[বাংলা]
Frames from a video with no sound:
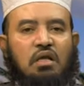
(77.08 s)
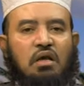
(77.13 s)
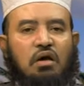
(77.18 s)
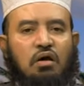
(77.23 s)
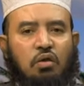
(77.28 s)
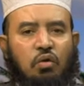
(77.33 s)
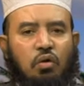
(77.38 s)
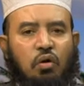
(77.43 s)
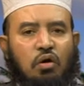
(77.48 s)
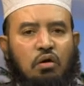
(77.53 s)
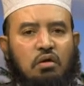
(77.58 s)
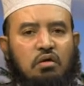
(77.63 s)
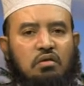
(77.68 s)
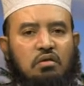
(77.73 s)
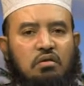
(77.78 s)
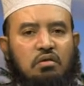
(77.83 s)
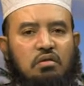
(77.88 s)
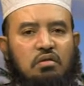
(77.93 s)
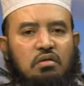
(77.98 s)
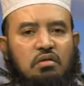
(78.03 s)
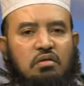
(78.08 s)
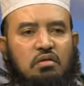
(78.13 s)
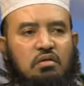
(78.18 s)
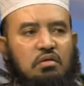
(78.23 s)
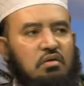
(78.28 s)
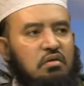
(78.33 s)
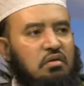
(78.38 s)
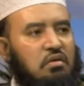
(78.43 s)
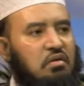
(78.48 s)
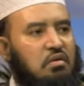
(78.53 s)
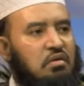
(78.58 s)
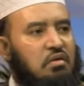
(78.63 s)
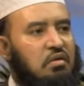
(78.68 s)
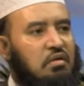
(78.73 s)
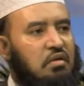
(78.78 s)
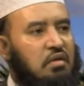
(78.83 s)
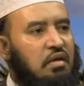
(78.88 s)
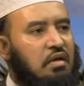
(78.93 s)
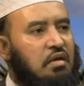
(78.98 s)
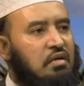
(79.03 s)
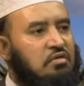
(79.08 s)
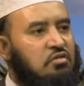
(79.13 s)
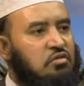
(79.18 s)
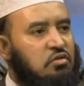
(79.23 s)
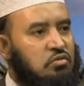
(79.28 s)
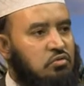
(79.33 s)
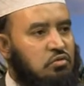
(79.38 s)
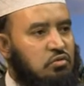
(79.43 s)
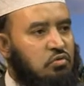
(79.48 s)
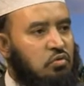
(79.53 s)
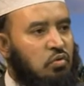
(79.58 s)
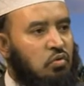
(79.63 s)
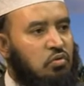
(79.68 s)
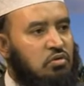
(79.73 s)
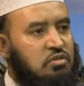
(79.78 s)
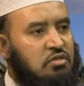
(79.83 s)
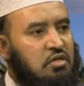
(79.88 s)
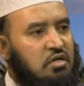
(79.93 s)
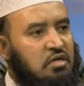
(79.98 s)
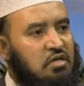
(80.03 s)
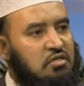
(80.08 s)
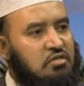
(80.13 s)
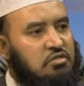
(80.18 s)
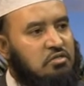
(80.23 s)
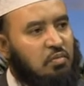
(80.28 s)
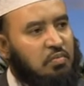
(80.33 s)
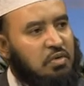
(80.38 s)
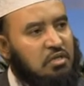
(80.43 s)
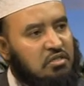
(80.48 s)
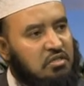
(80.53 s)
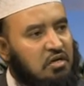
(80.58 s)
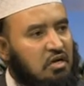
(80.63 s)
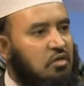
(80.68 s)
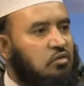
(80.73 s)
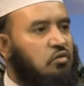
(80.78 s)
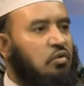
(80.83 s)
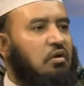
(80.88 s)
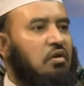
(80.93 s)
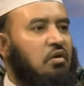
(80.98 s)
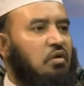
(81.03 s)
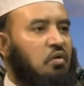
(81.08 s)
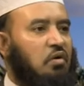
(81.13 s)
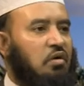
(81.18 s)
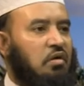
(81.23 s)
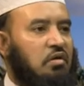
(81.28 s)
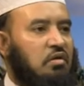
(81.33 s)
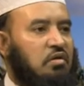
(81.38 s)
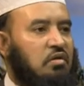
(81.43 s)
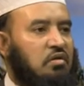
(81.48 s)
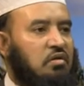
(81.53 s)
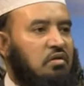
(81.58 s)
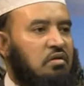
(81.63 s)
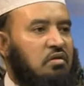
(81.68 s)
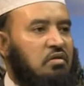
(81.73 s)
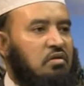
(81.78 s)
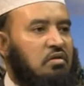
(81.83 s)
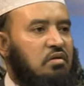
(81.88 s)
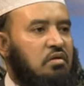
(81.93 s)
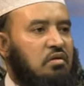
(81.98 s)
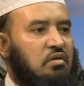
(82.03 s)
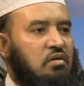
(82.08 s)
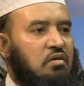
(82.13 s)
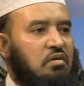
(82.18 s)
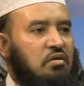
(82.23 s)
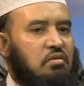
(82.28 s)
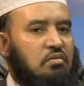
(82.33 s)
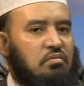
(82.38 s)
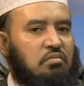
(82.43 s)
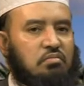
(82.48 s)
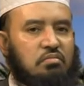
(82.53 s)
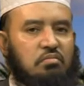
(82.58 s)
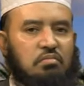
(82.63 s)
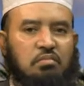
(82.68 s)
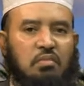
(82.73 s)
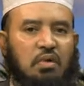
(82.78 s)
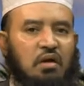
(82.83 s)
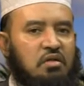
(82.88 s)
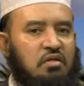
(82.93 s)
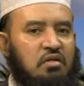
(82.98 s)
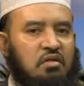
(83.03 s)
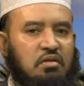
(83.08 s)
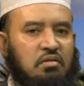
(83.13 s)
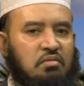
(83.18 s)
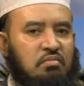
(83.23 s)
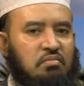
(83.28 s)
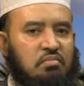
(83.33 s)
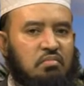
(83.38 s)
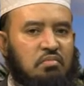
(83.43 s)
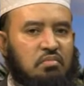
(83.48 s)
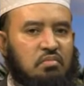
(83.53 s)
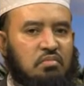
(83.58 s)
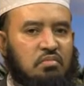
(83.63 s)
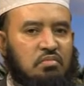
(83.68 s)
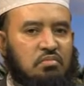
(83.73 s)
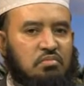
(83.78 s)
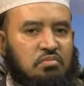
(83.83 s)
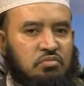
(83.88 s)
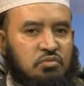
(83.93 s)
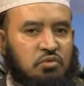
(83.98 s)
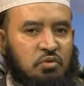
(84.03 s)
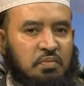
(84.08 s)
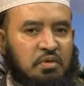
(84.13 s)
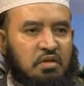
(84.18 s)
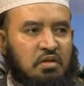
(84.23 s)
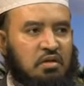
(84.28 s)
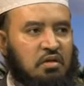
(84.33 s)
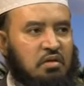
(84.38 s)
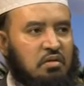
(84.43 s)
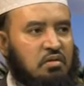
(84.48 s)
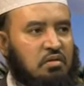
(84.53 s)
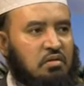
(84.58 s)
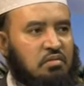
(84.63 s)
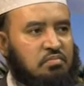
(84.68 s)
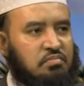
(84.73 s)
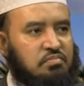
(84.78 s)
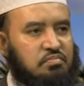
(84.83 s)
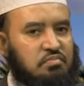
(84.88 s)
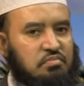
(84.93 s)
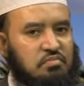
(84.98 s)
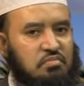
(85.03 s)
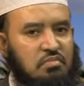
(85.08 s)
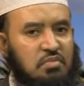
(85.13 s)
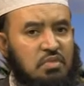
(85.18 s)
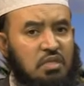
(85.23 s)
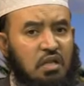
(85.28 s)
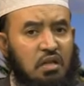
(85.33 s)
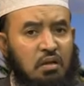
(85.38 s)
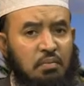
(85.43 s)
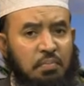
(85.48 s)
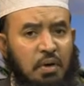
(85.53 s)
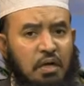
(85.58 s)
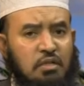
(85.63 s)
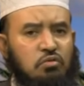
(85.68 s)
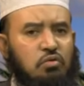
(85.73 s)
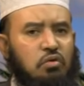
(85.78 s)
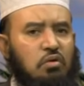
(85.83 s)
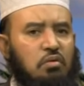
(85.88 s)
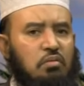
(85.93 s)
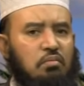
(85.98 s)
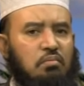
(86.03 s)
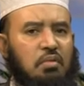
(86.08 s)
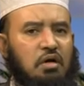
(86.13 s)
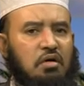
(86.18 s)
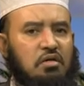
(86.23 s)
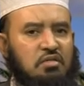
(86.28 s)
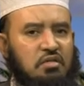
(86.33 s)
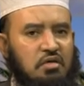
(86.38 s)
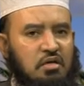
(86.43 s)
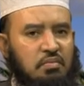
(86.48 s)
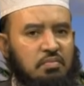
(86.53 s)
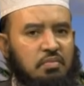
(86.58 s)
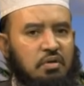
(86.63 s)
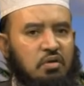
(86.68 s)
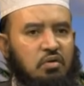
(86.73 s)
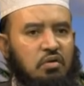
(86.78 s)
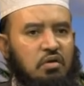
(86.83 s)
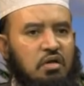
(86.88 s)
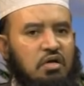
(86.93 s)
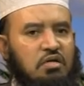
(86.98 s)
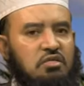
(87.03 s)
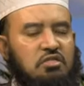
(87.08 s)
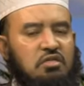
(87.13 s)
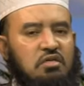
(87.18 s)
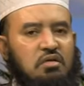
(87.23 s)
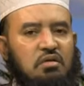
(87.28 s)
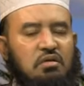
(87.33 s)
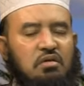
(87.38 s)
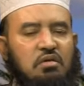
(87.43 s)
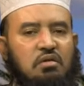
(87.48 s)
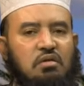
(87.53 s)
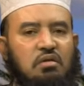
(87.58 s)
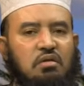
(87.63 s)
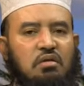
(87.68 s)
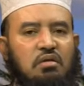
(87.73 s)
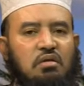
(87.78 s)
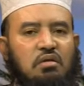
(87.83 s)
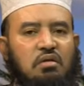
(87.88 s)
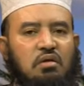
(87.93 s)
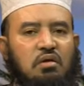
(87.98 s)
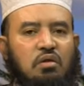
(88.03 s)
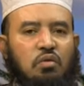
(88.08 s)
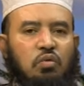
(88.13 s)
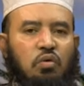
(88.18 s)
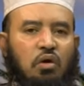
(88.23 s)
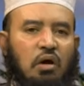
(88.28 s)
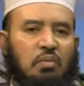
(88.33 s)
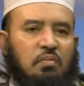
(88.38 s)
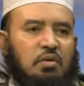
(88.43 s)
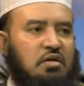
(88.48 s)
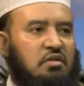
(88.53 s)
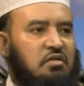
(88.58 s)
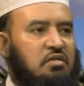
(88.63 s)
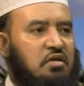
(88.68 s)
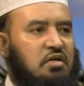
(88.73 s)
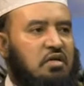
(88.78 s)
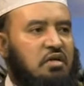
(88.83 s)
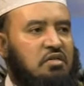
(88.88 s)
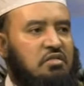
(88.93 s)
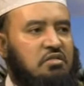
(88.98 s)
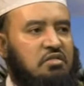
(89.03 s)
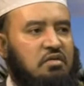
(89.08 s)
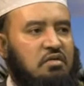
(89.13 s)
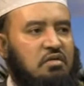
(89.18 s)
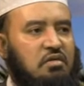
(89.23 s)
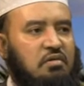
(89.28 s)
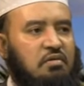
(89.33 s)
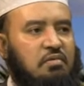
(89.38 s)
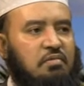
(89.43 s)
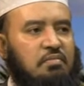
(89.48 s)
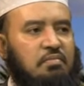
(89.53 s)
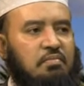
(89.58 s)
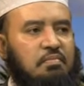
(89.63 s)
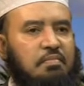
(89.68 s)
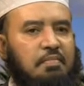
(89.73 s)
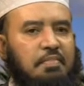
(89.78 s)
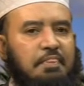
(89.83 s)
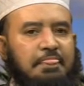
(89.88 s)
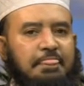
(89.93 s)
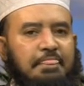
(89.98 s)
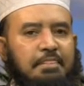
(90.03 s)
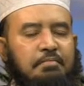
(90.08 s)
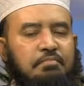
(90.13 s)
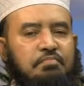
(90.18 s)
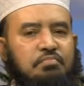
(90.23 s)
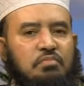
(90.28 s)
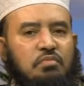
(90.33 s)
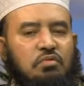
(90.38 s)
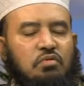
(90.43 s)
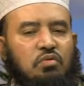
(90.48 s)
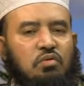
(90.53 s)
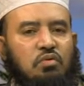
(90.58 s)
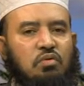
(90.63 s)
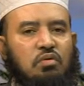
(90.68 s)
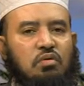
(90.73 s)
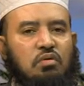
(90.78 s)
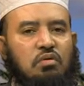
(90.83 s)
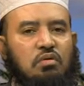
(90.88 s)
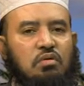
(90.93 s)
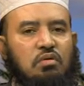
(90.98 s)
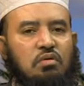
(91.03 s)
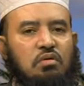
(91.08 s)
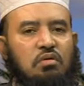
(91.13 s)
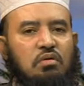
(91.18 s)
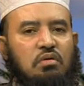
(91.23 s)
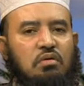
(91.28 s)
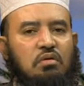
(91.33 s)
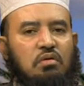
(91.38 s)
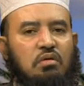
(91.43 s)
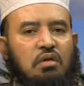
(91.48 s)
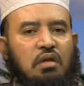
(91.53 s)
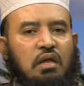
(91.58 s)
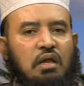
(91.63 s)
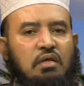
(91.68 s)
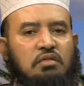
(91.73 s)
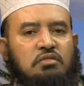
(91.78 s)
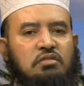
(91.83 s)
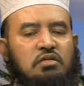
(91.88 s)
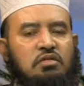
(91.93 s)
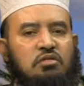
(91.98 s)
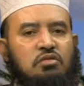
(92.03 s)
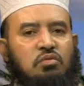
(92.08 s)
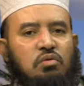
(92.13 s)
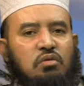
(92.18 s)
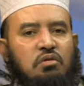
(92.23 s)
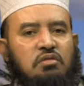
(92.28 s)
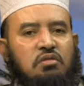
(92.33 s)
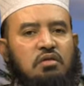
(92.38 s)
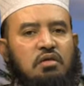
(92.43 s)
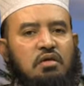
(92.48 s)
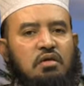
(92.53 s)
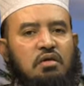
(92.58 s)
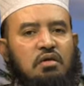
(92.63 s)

রড এই যতগুলো জিনিস জমিন থেকে তৈরি হয় মাটি জমিনের পাথর মাটি থেকে বের হয়ে আসে লোহা মাটি থেকে আসে তো এই জিনিসগুলি দিয়ে